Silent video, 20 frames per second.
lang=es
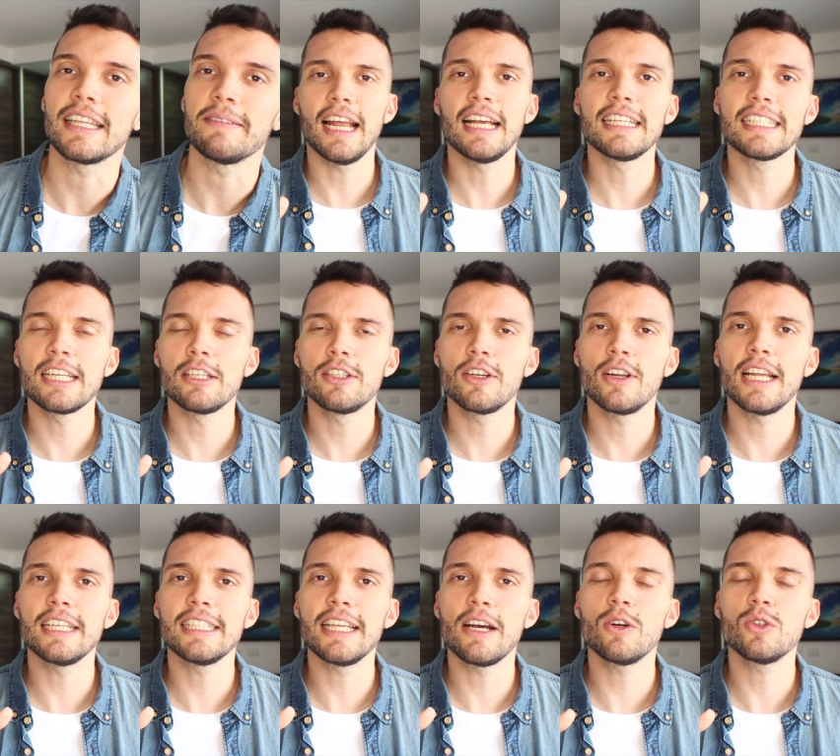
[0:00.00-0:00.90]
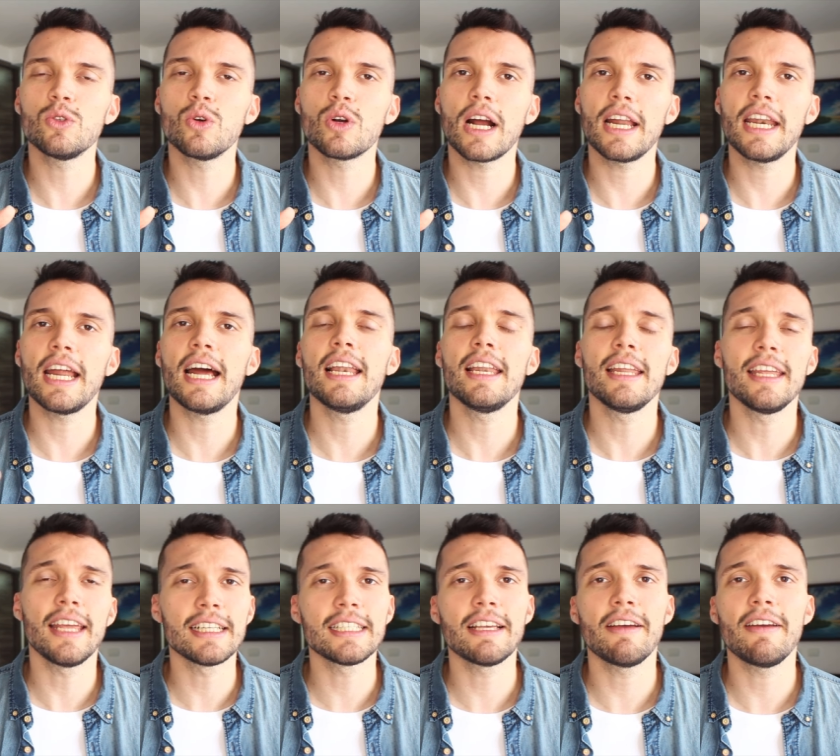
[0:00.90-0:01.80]
En la descripción les dejo su canal
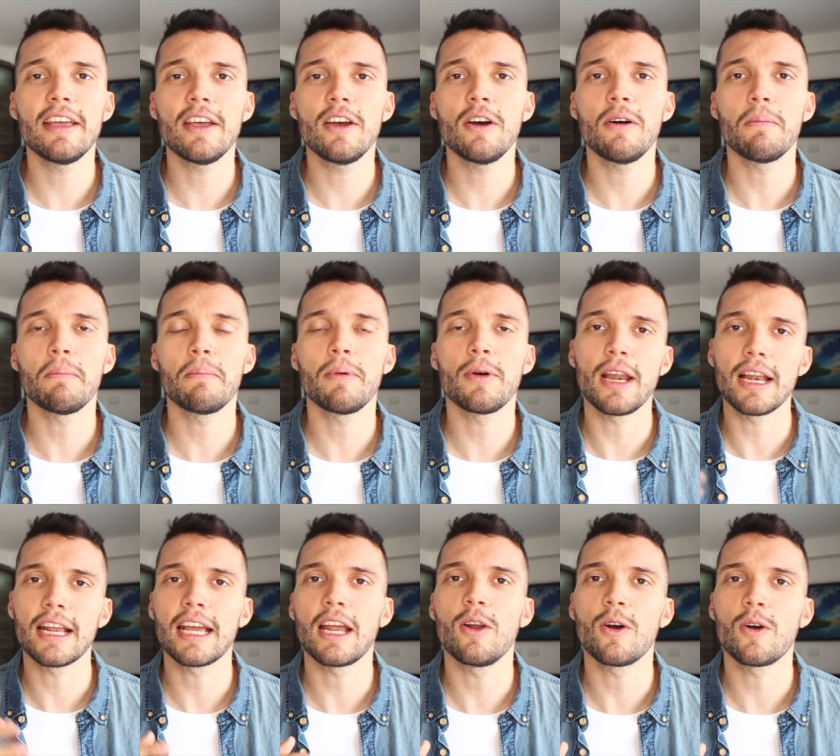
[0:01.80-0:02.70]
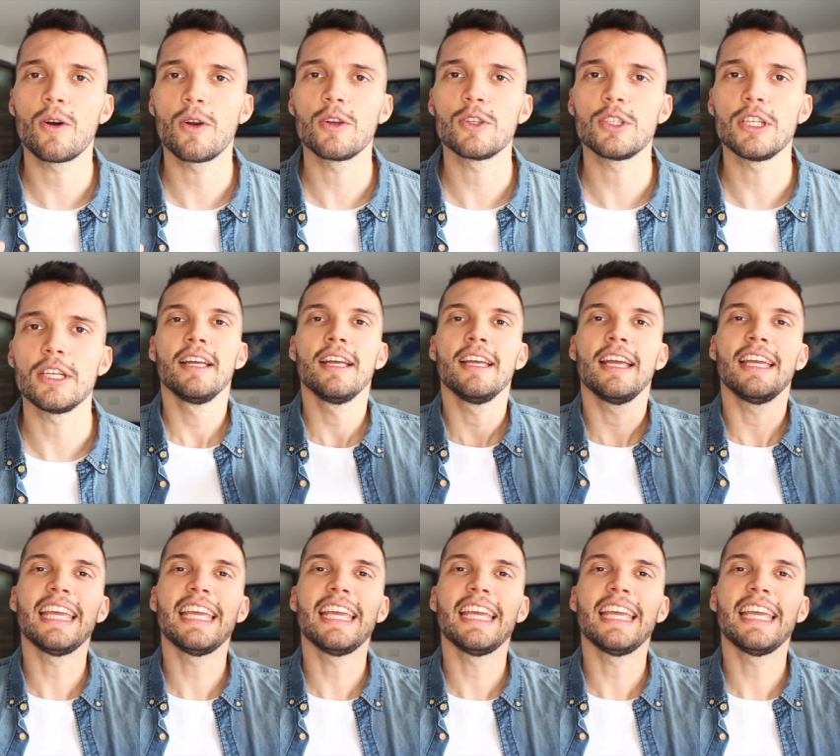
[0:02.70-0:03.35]
y ese video por el que lo conocí.